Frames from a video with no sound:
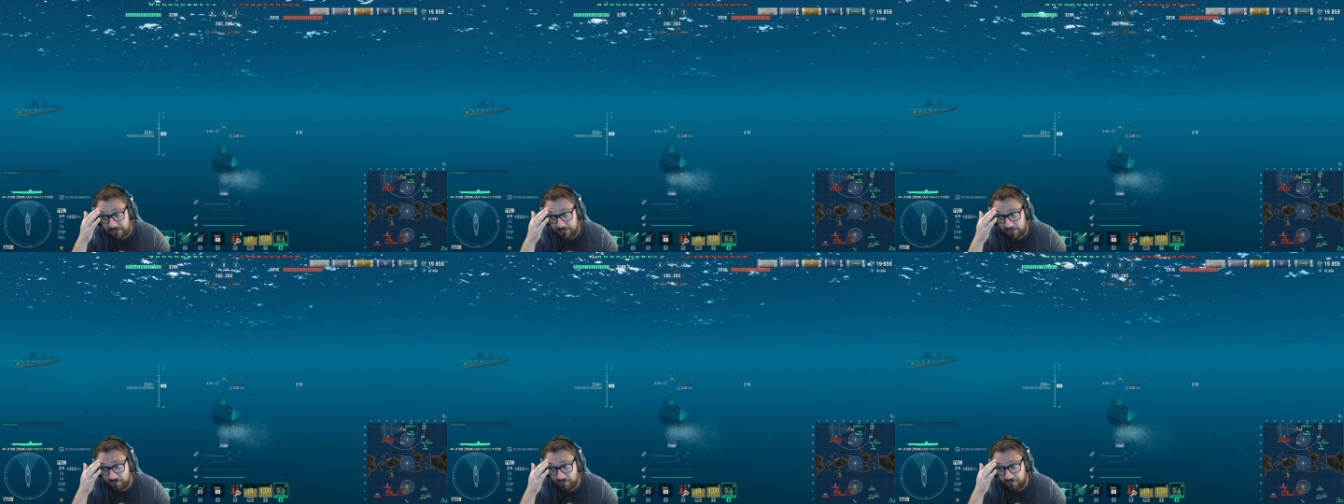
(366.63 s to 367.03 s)

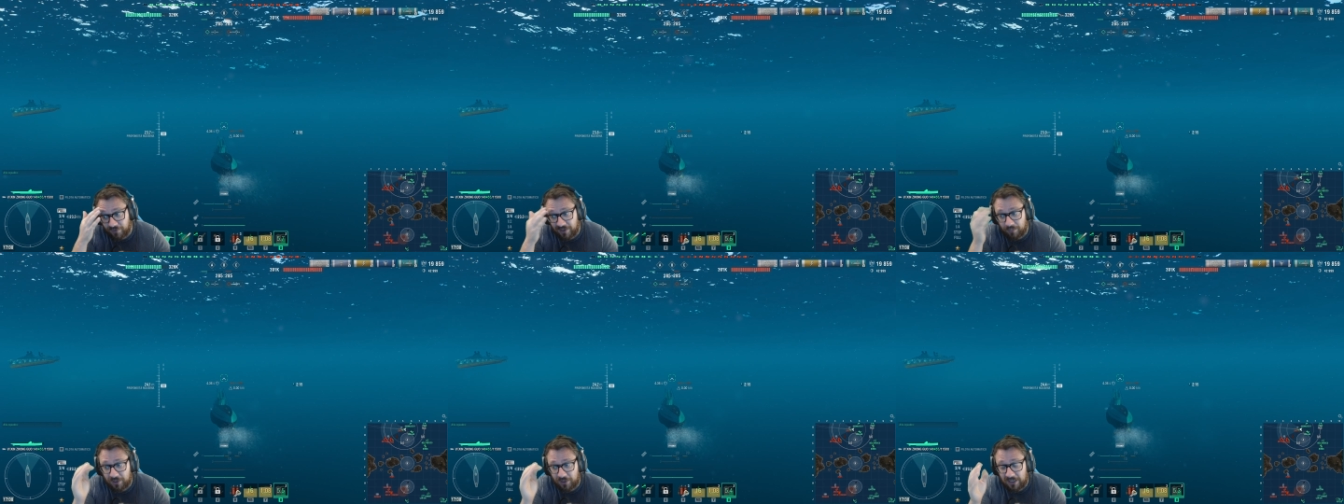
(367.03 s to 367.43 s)
non
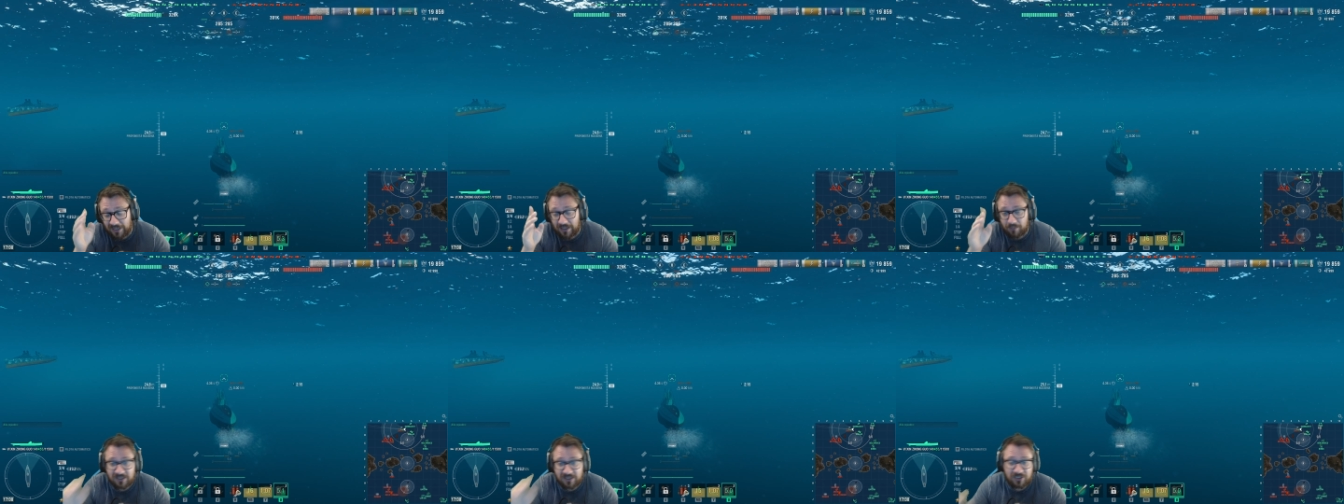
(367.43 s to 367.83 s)
faremo neanche
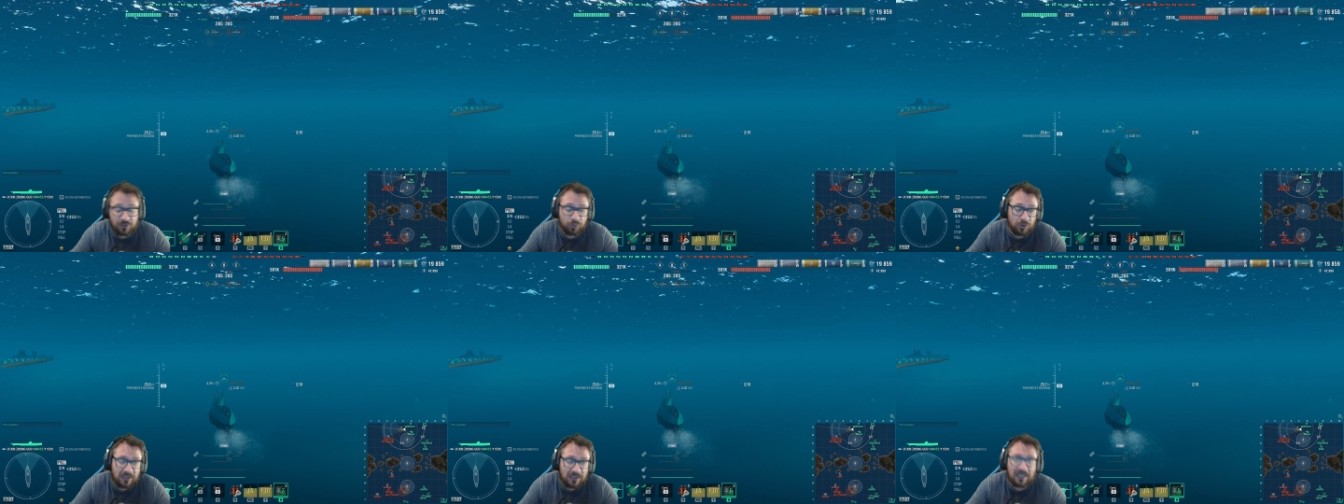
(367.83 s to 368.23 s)
il massimo
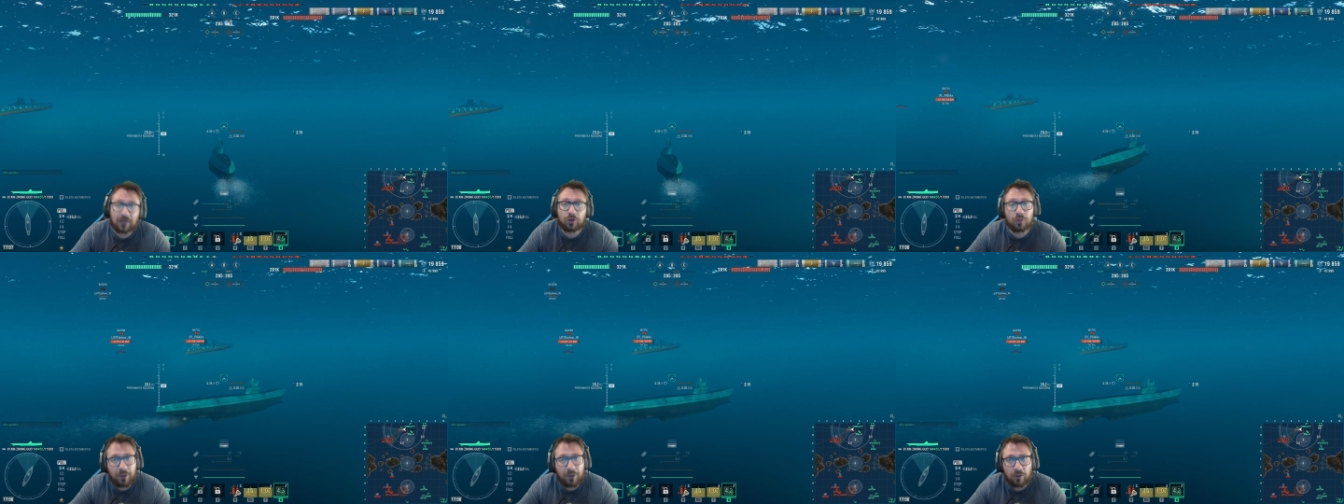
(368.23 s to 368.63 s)
del
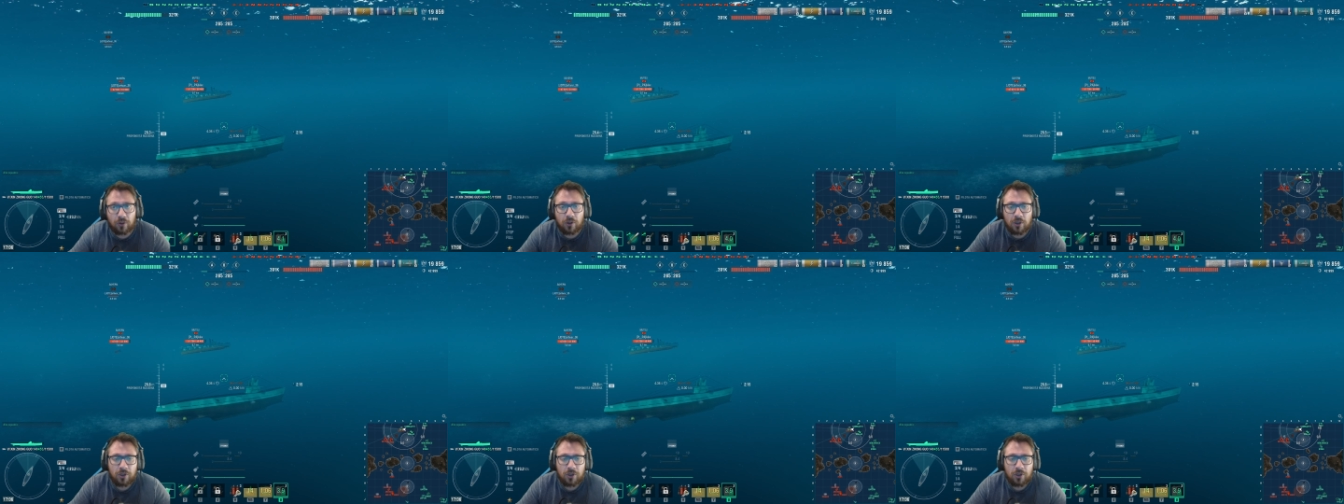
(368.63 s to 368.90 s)
danno, però